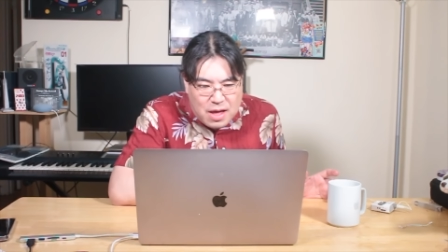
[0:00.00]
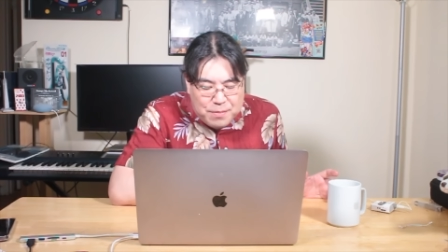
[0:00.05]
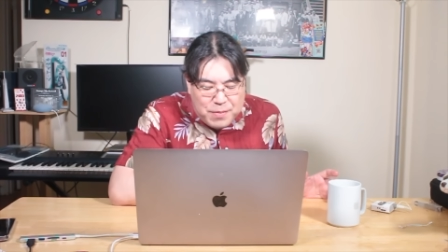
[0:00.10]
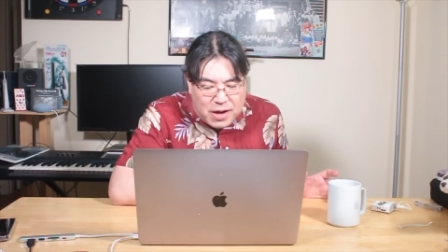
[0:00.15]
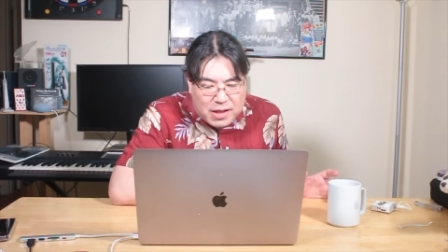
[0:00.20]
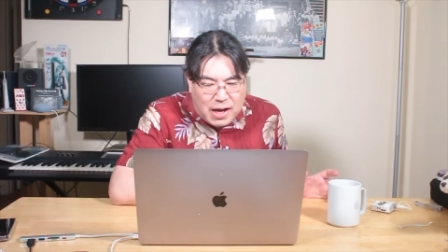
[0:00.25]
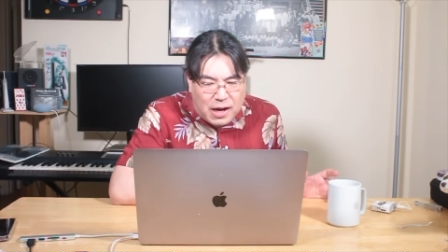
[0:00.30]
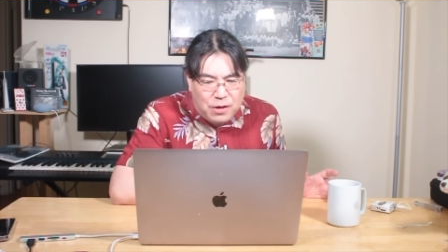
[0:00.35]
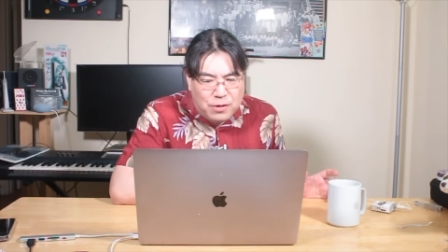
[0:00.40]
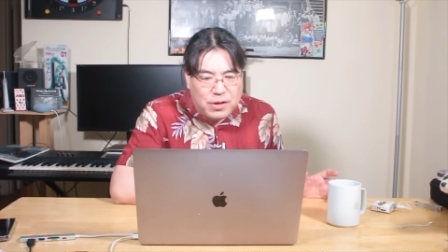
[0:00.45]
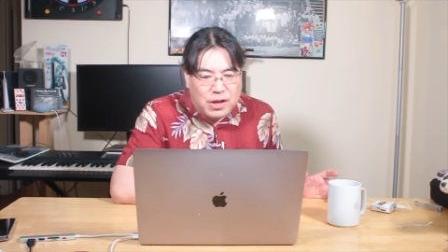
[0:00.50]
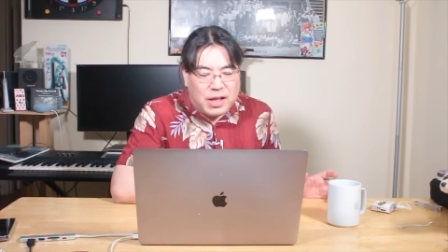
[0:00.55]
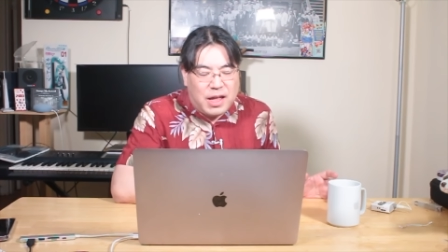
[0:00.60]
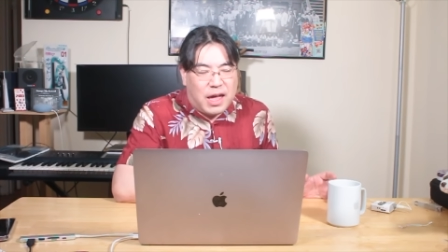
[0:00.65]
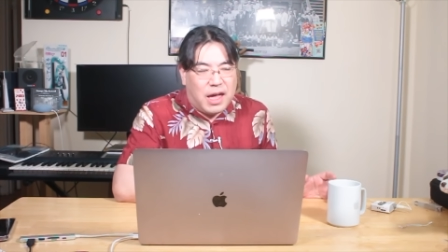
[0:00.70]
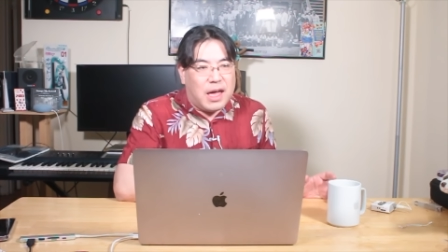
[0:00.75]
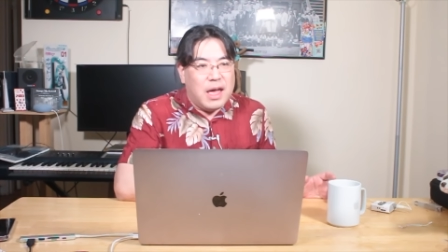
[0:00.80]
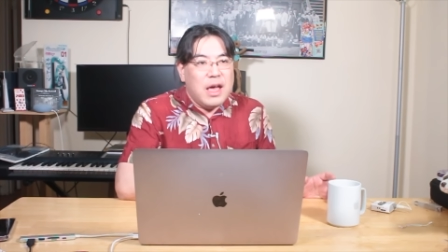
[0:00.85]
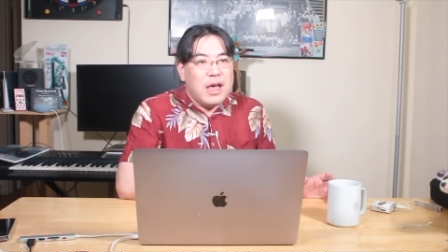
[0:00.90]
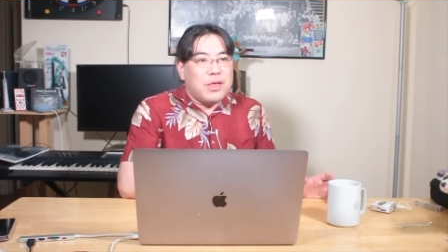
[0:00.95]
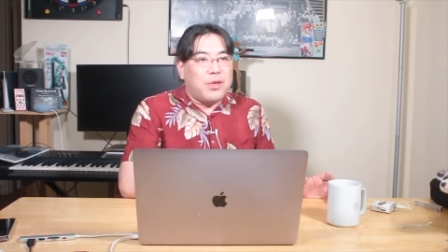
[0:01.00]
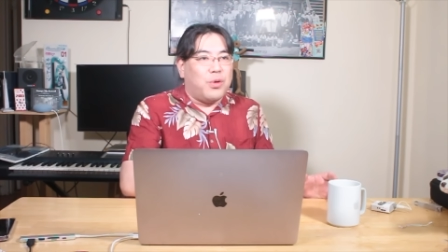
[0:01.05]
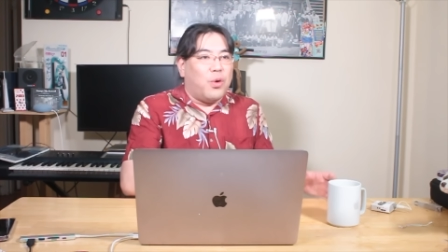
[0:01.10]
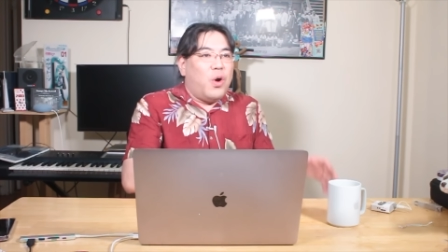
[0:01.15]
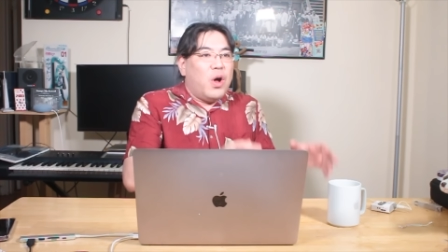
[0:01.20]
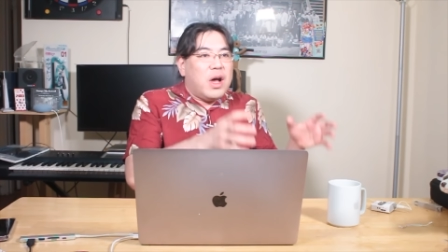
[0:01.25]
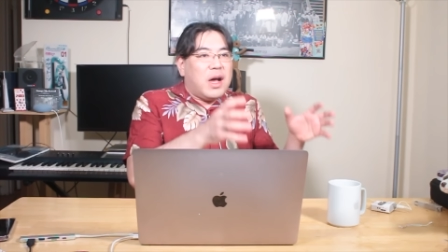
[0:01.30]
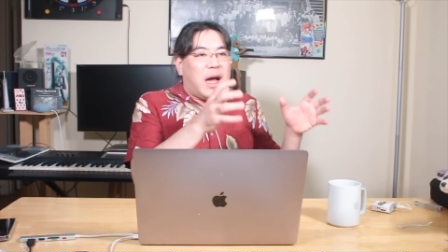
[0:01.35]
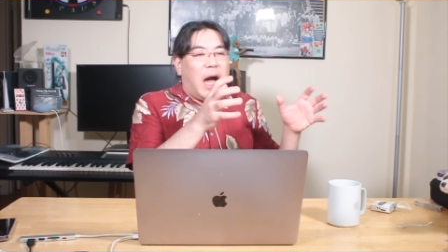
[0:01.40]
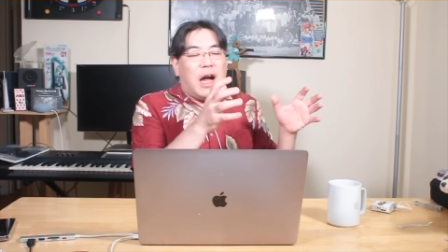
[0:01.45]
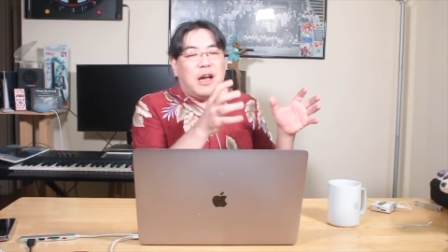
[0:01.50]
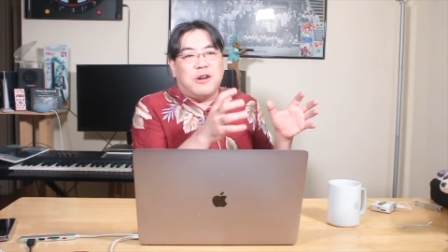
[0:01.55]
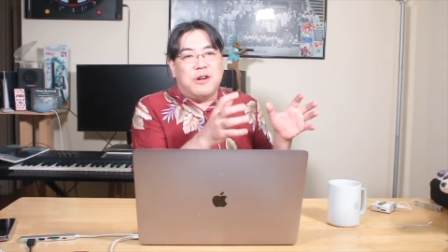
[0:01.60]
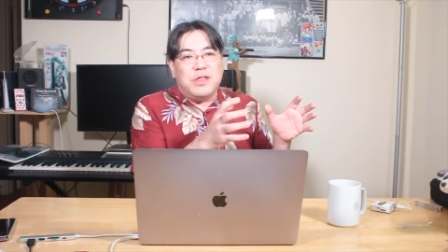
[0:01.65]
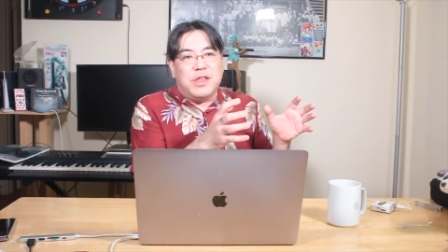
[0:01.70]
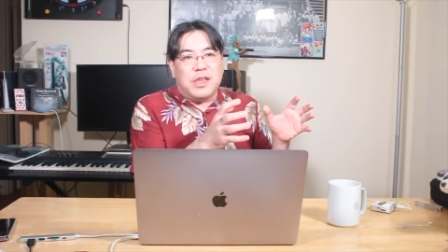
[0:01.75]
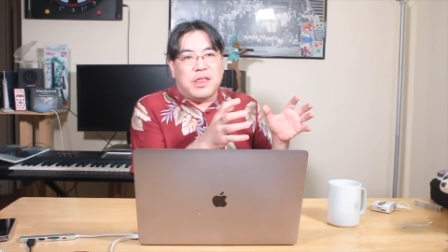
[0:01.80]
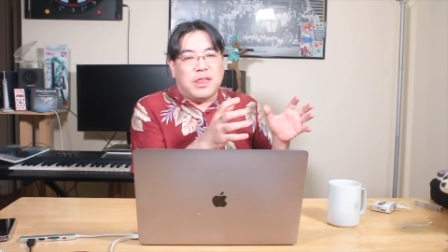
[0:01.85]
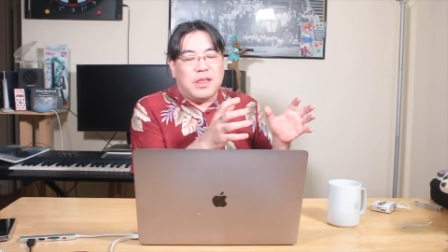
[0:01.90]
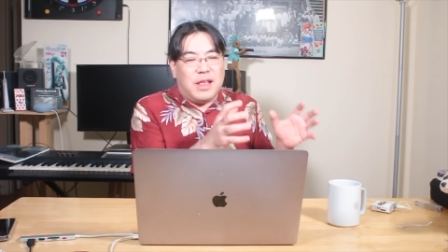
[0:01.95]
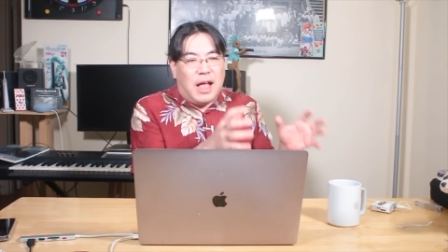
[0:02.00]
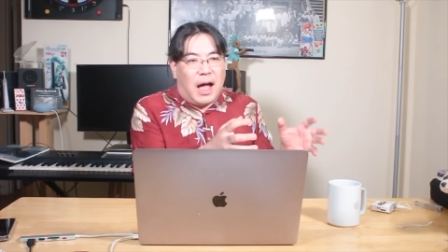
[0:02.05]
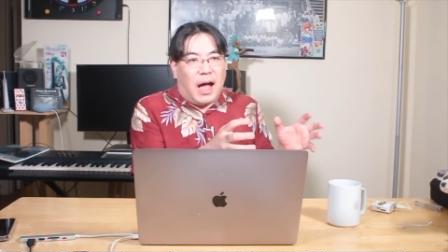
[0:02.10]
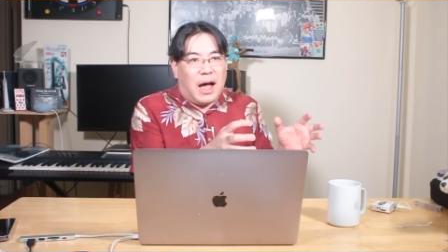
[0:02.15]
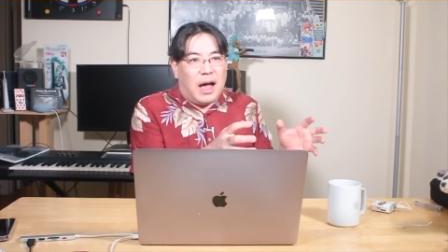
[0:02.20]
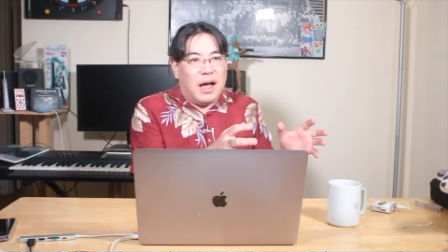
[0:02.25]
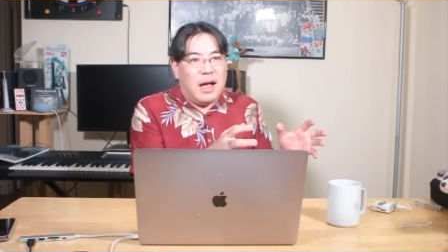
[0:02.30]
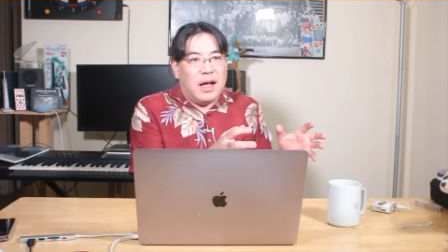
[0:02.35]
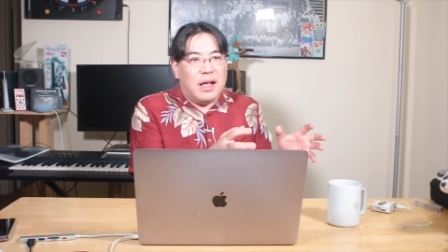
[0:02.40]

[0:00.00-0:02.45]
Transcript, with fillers: まあ、なのでね、その確実な、